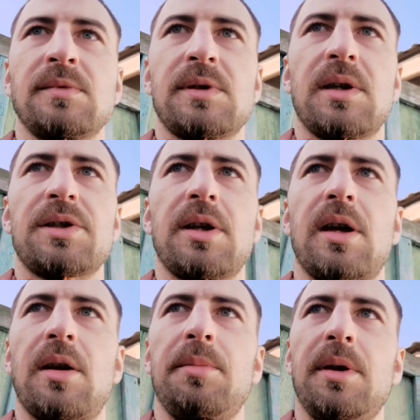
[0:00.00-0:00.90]
с нашей
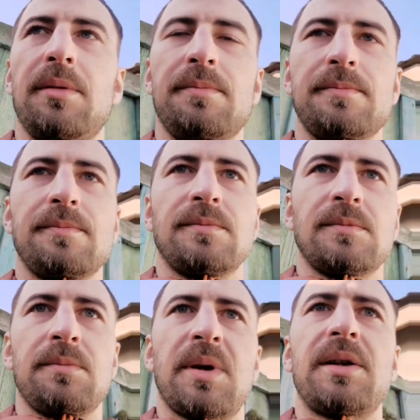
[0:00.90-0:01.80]
армией.
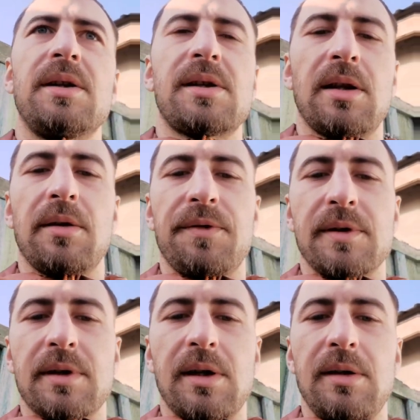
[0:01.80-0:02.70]
Партизанов
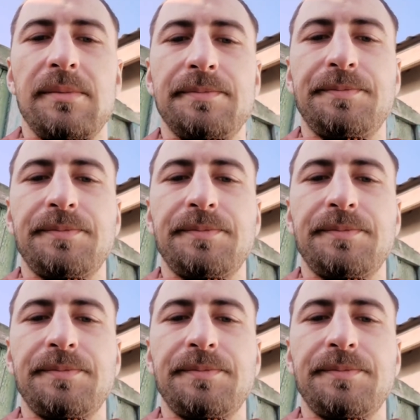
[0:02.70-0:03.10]
искали.